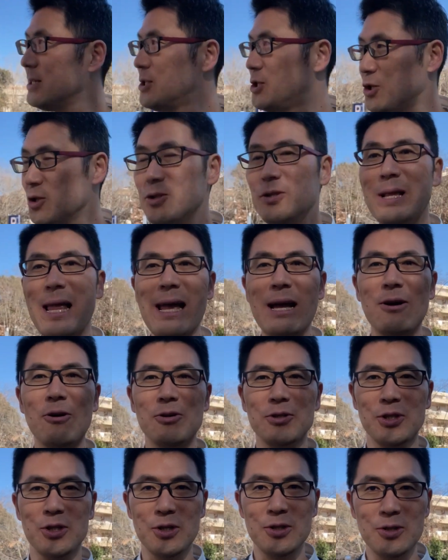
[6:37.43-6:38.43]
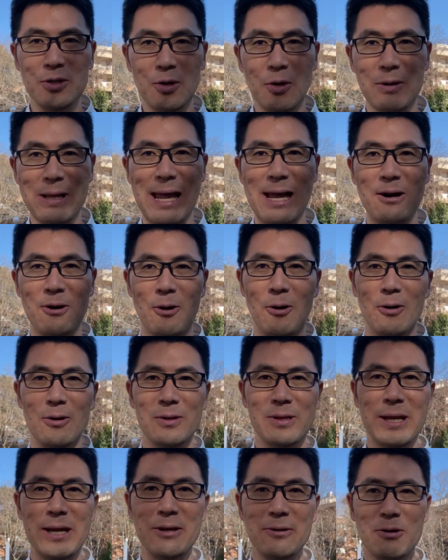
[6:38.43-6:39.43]
じゅうねんご、じゅうごねん
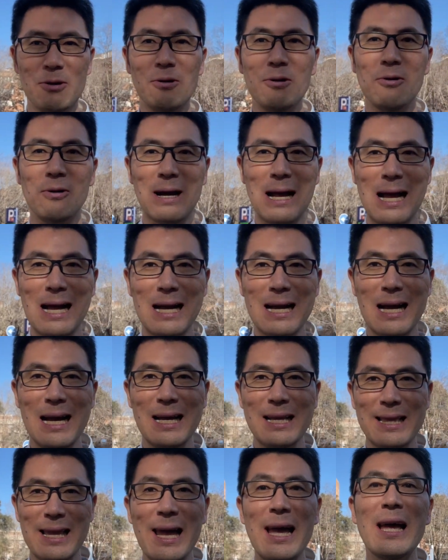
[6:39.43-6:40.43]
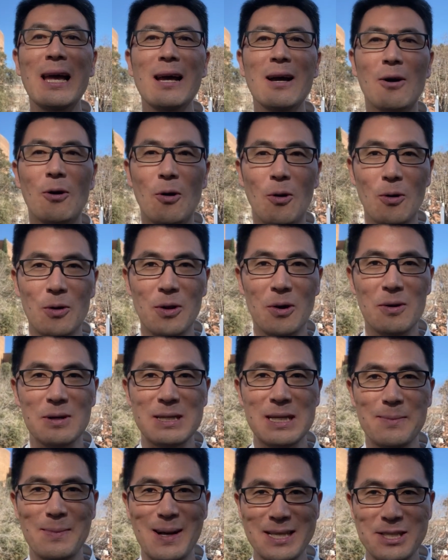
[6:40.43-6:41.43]
ごっていうところを考えて行
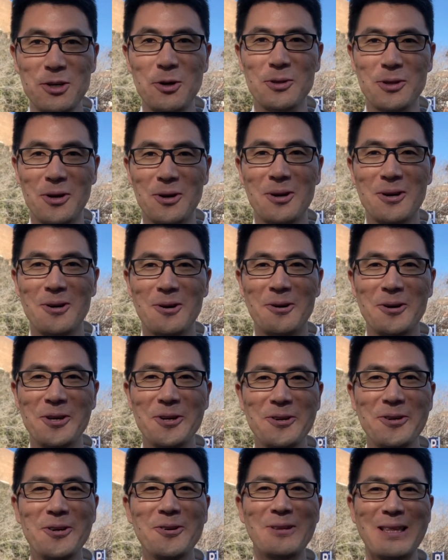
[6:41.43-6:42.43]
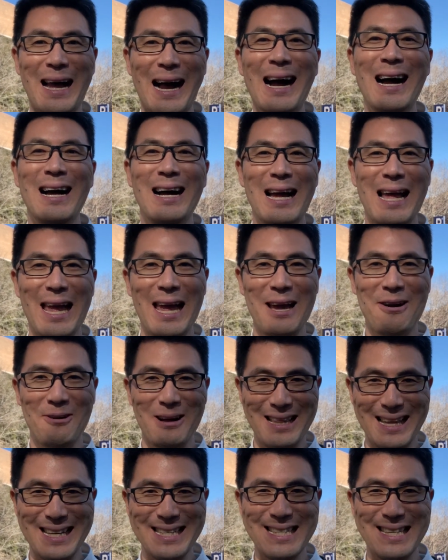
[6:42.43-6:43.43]
動しましょうというようなお
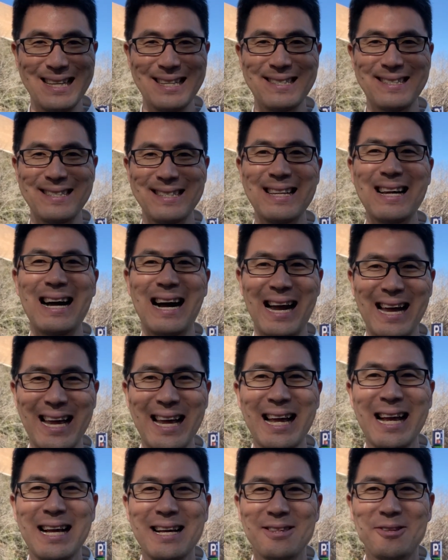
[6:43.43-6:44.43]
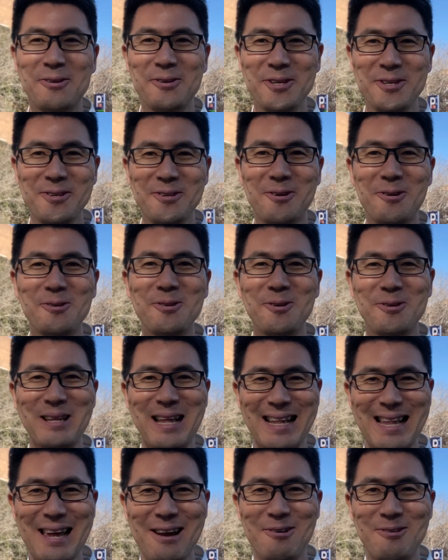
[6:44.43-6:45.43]
話です。はい、ということ
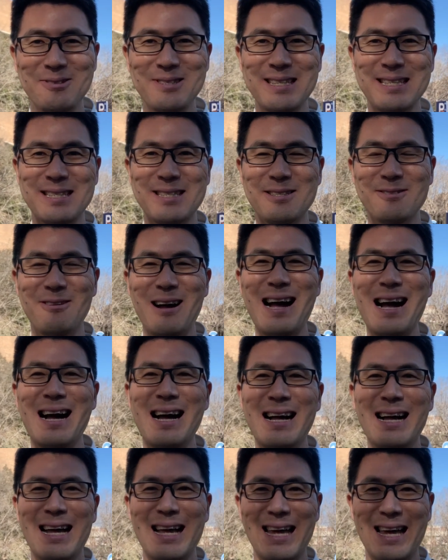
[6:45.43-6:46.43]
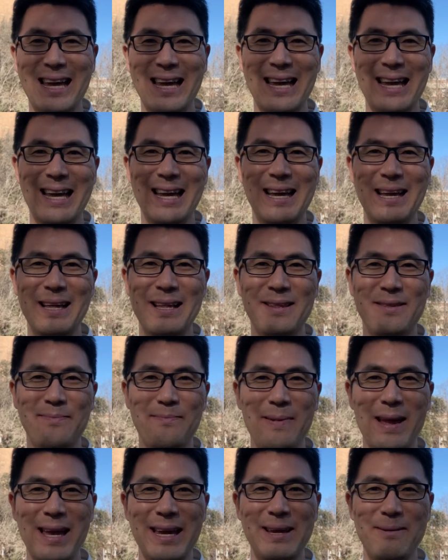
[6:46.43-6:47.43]
でね、本日はえー、
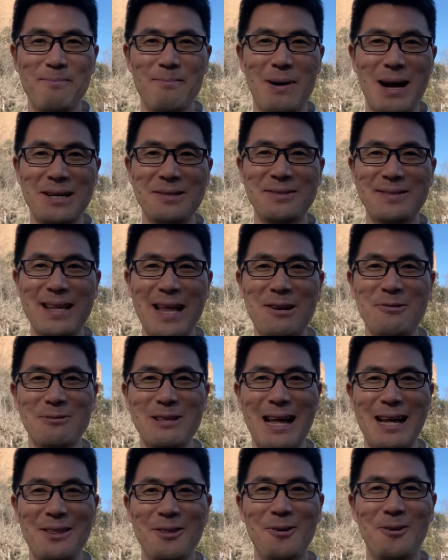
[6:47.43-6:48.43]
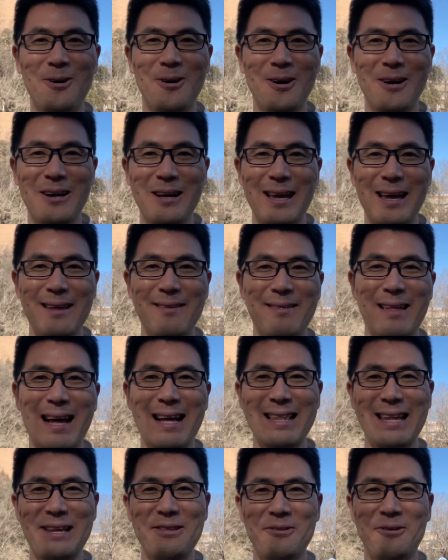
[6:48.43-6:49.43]
スペイン・バルセロナの
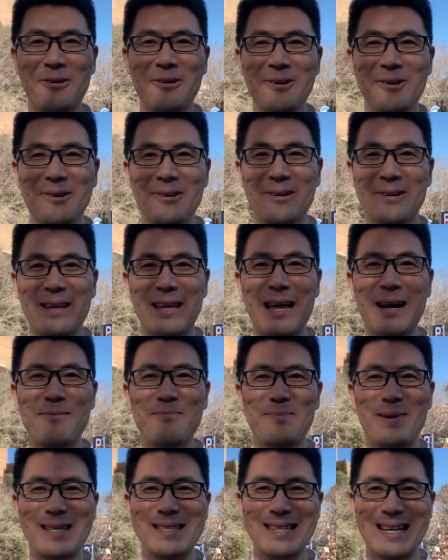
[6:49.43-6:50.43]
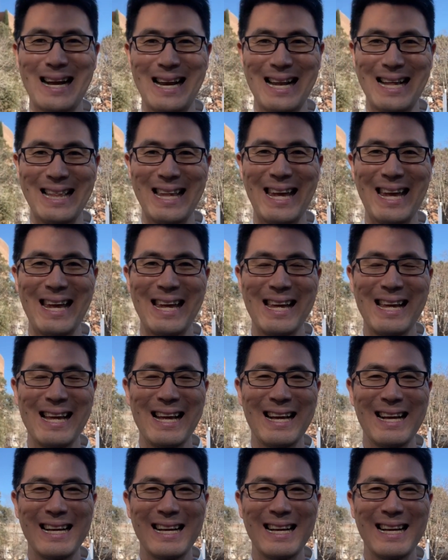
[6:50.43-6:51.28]
エサデのキャンパスからね、